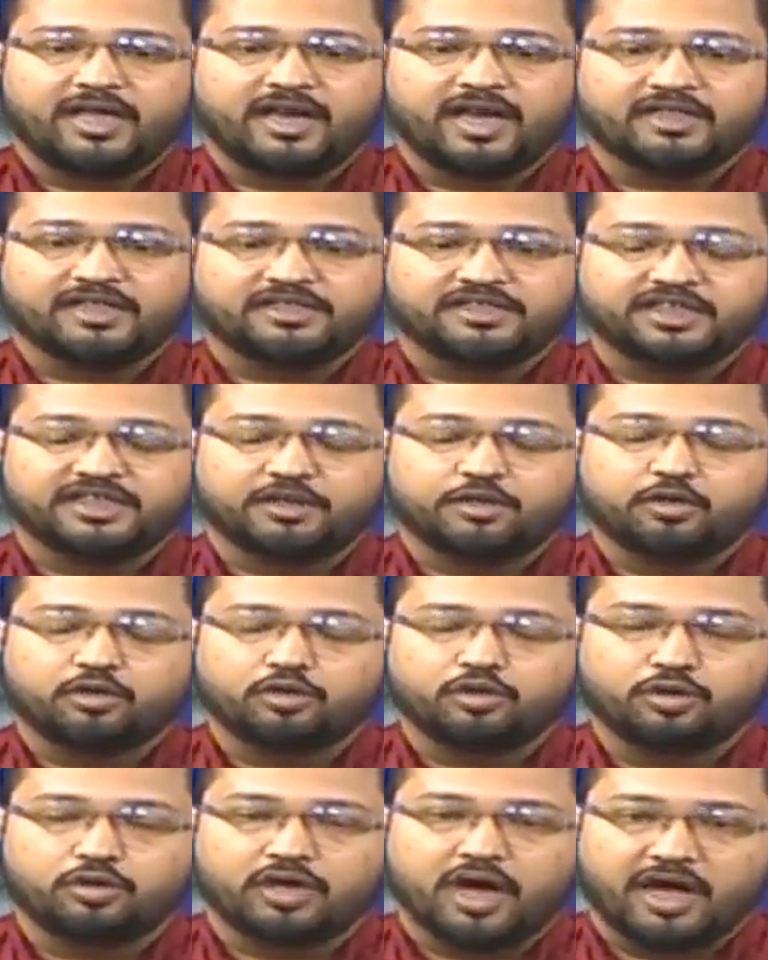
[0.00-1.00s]
এরা যে
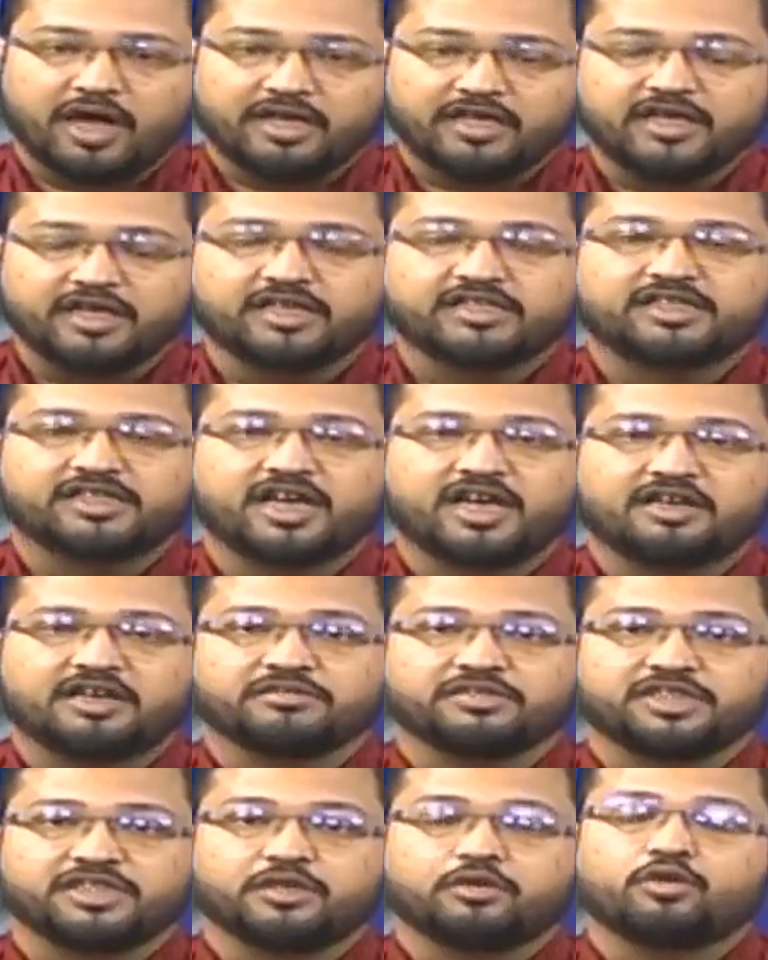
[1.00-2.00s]
কোনো লাইনে যাক
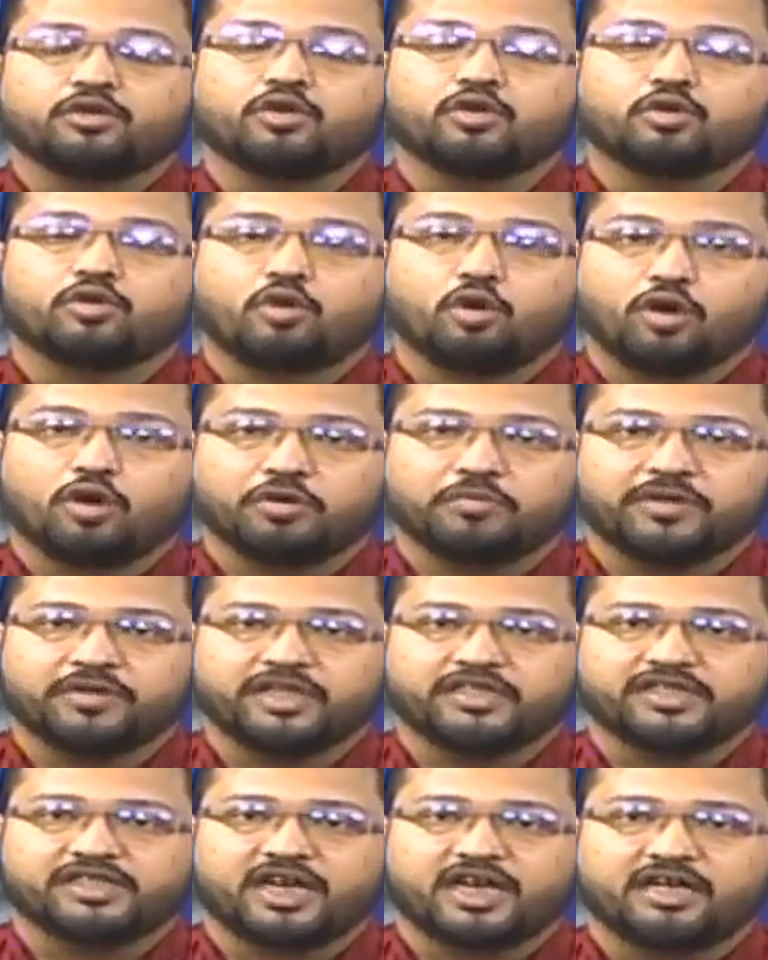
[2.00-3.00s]
যে কোনো কর্মে
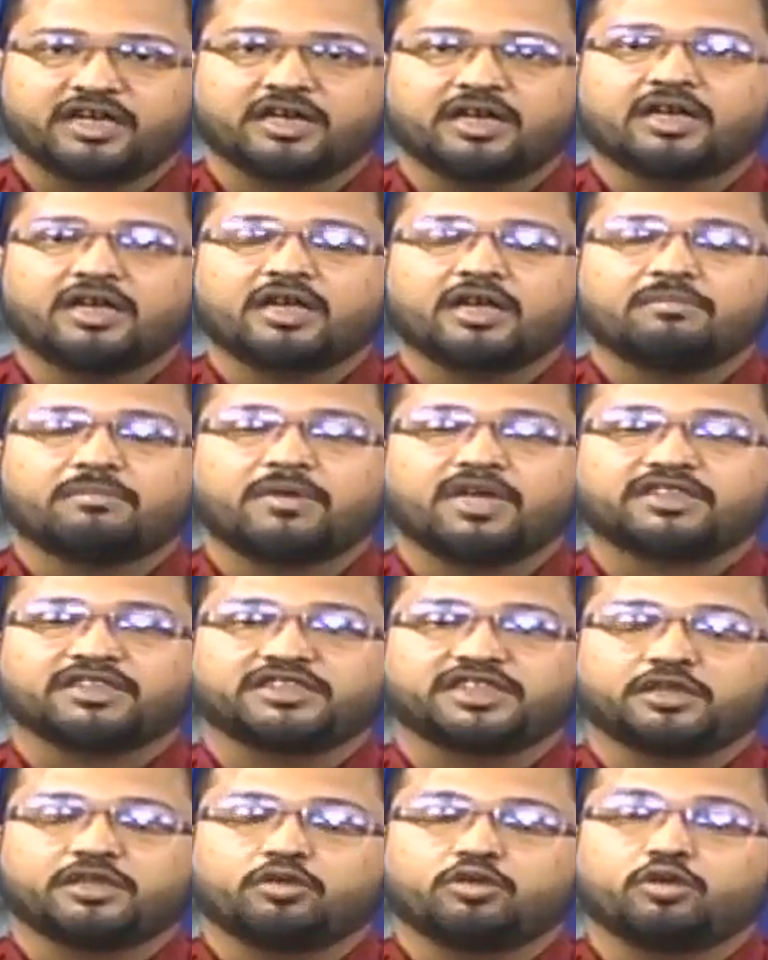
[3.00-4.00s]
যাক বা
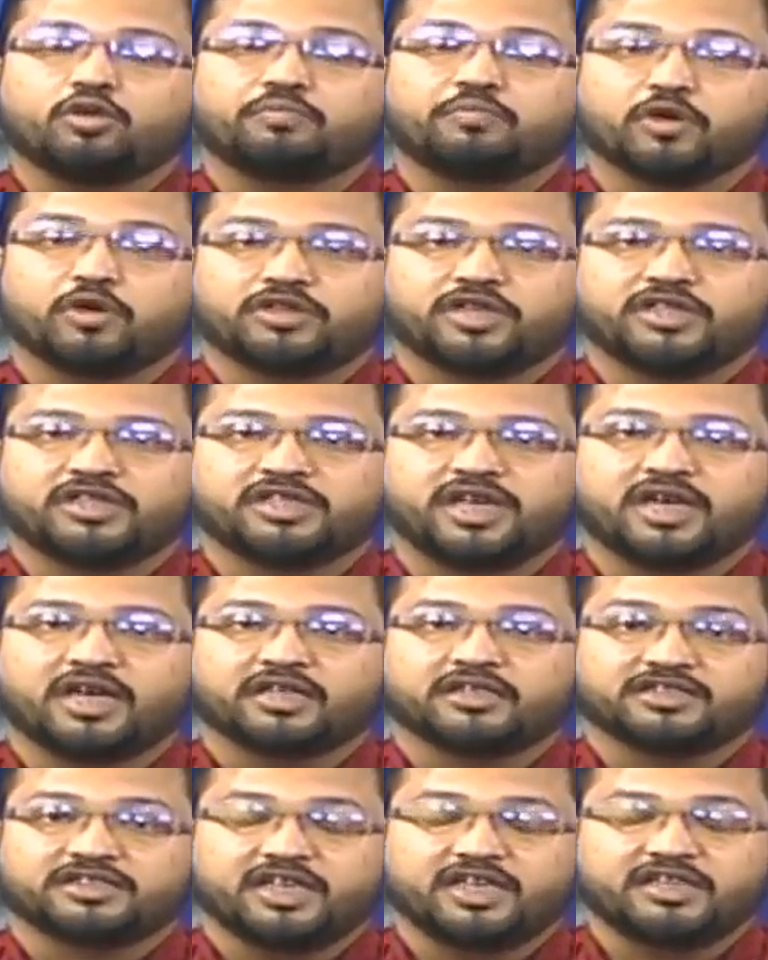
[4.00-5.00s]
যে কোনো পথে যাক
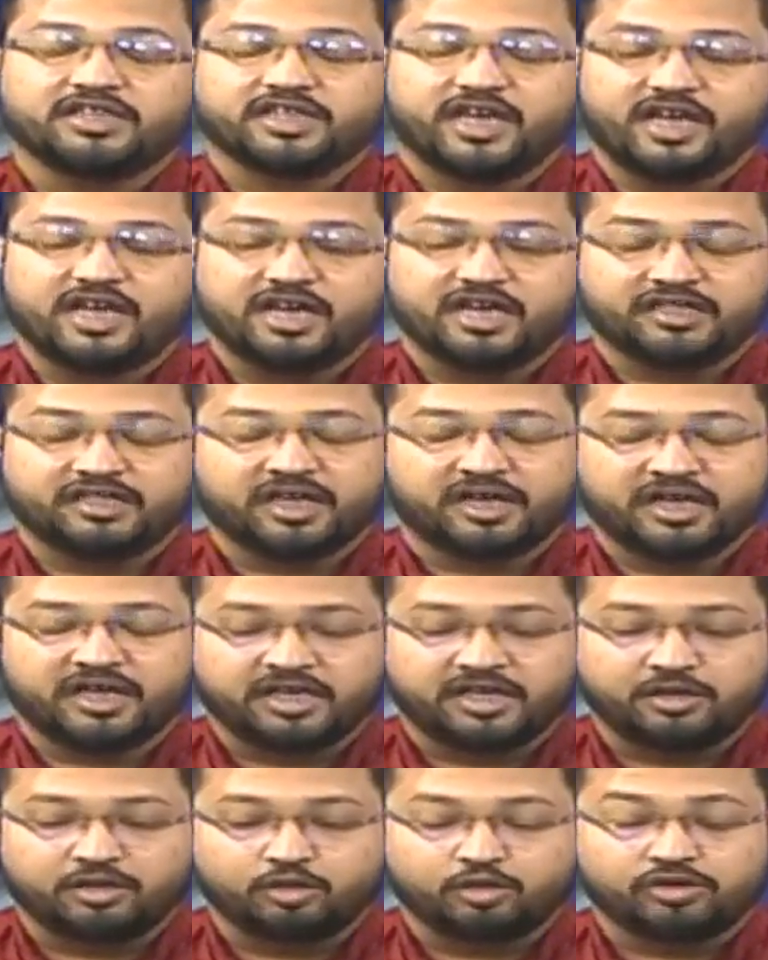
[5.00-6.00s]
সেই জায়গার থেকে
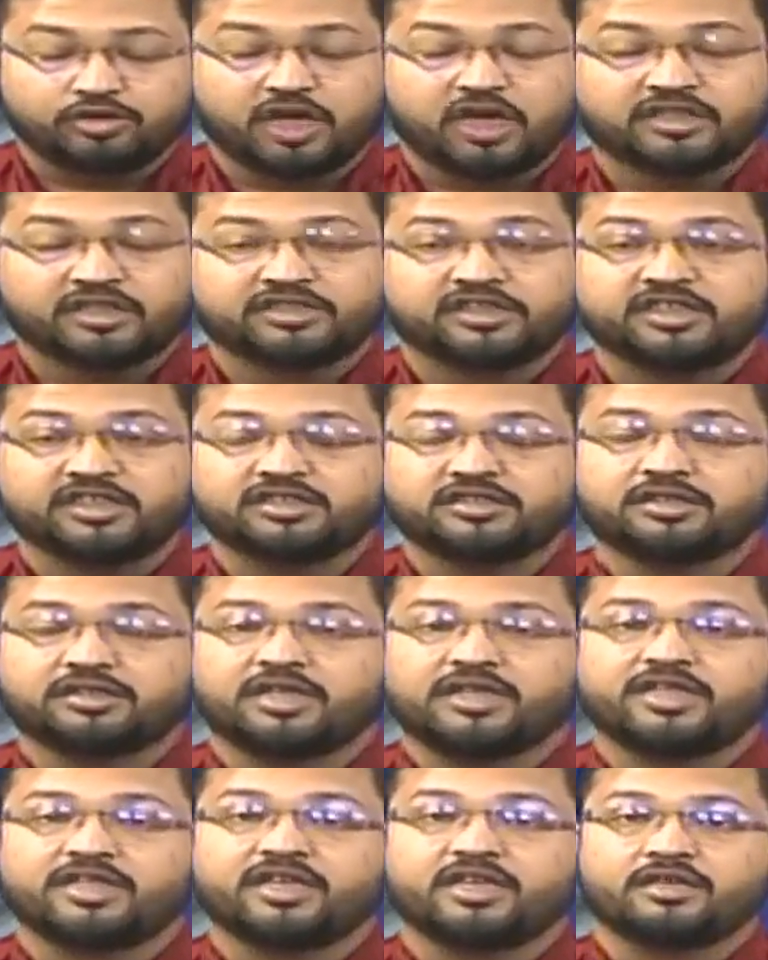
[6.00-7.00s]
কিন্তু সাকসেস এদের